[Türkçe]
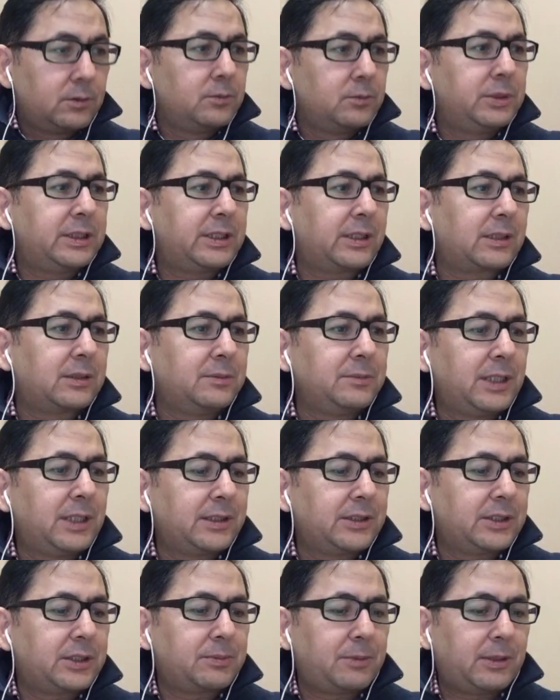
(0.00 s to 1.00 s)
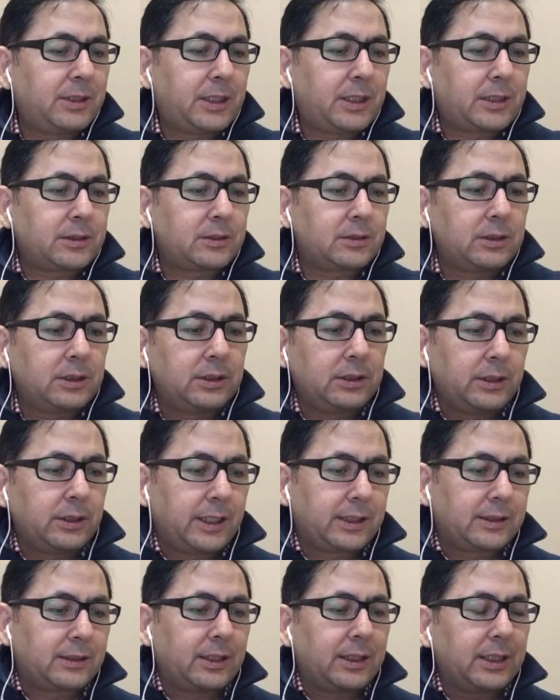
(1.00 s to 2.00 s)
bir takım yazışmalar e,
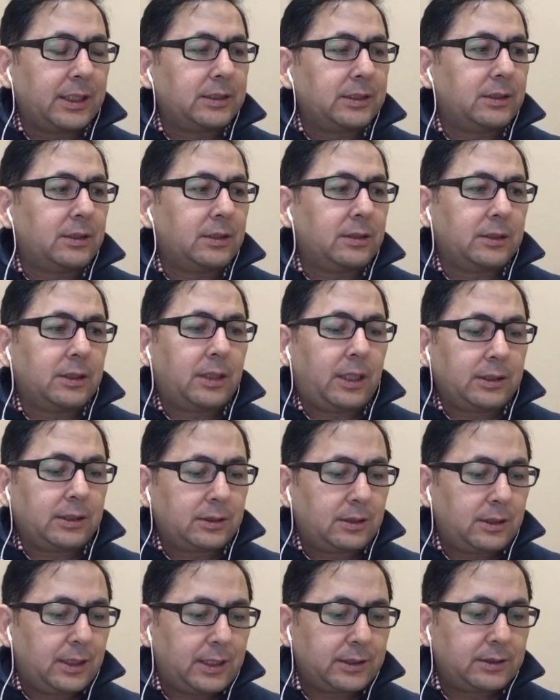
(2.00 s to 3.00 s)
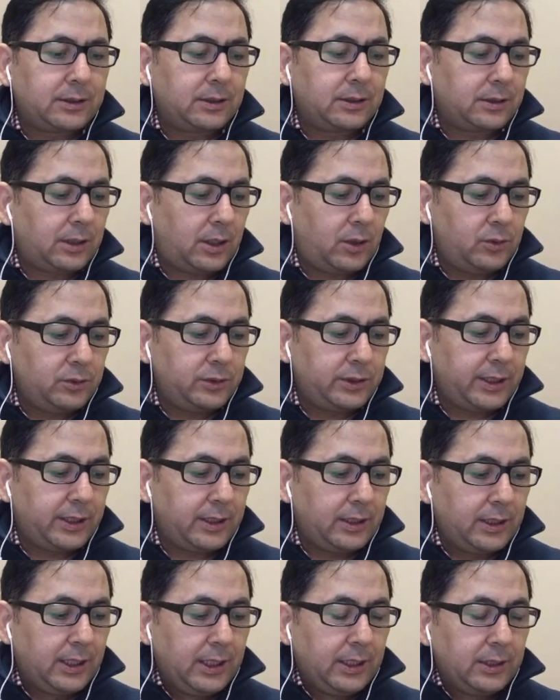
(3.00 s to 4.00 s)
ekrana getirildi. Hatırlarsınız daha
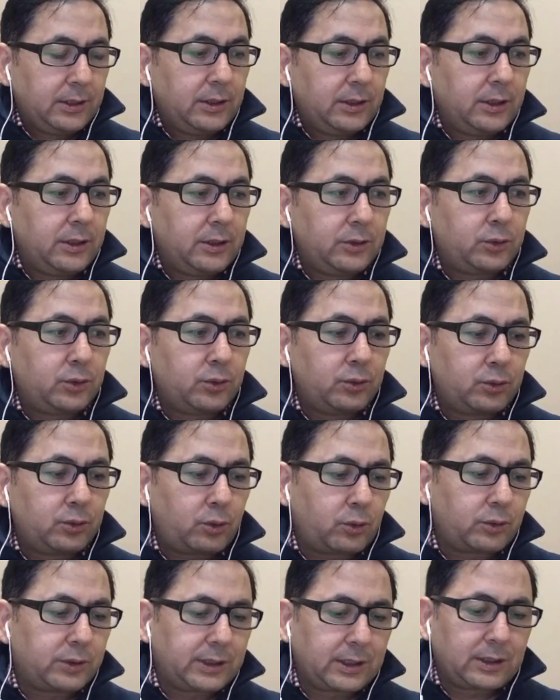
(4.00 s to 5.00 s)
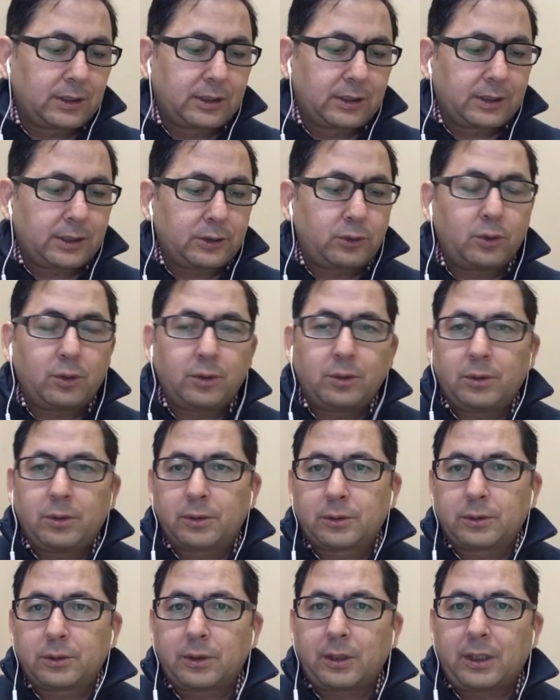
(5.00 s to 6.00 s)
önce e, şunu çok sıklıkla
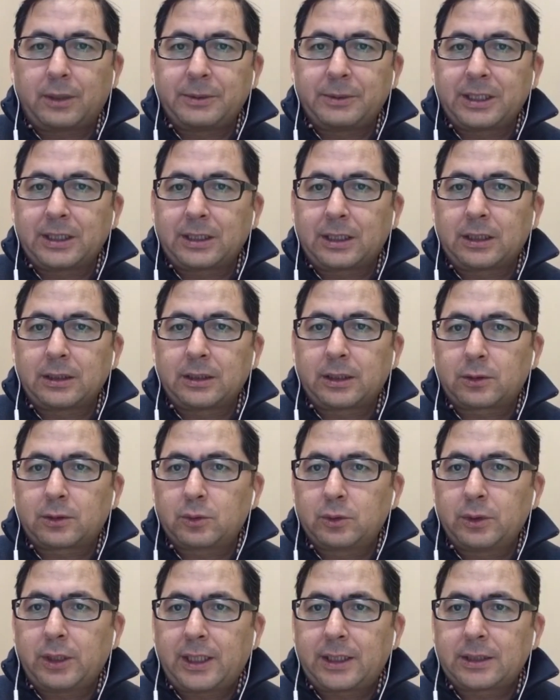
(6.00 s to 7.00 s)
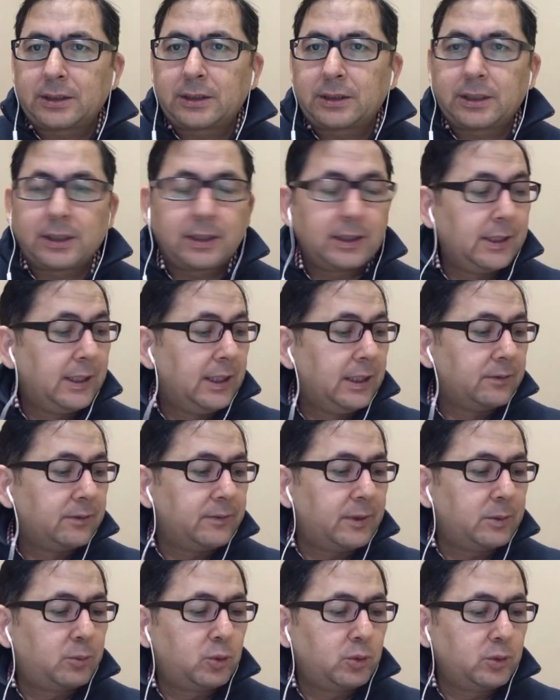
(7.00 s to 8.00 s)
söylüyordu. Amerikalılar uyardı
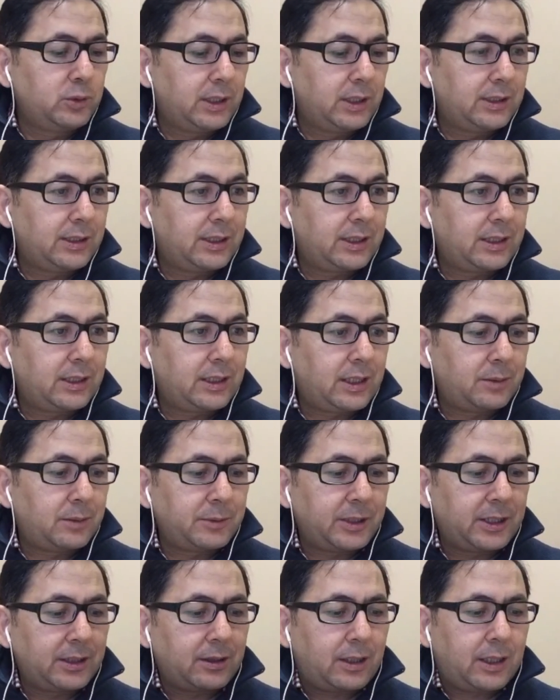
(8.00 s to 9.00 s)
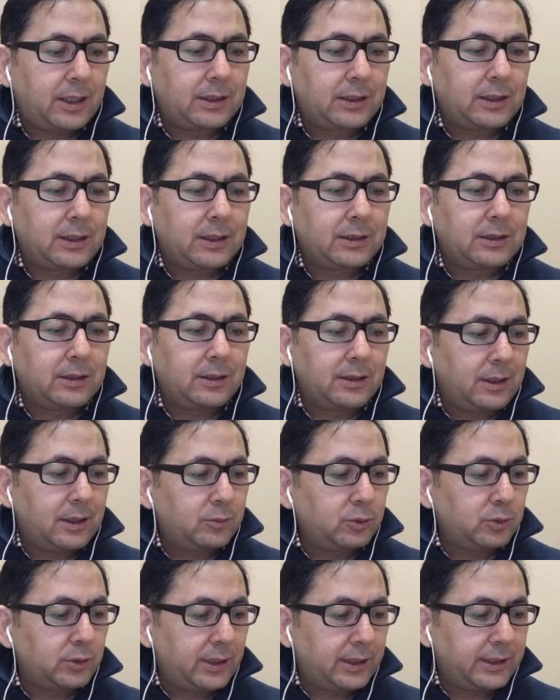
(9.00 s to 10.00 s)
ve bu uyarılara rağmen Hakan
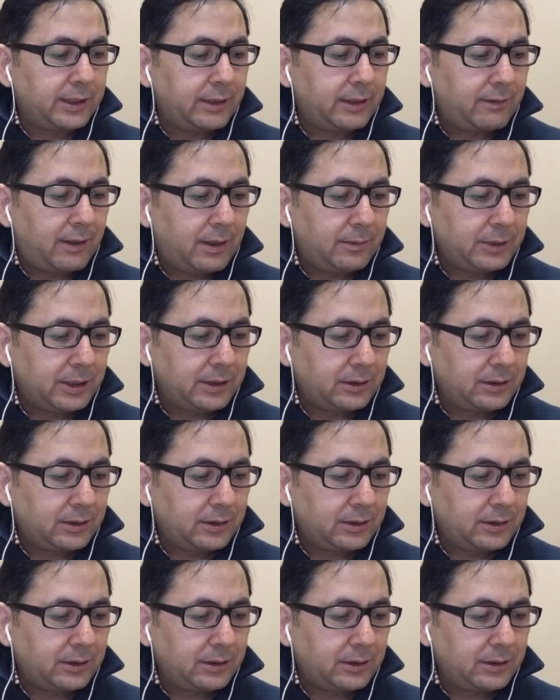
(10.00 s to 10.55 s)
Atilla bunlara devam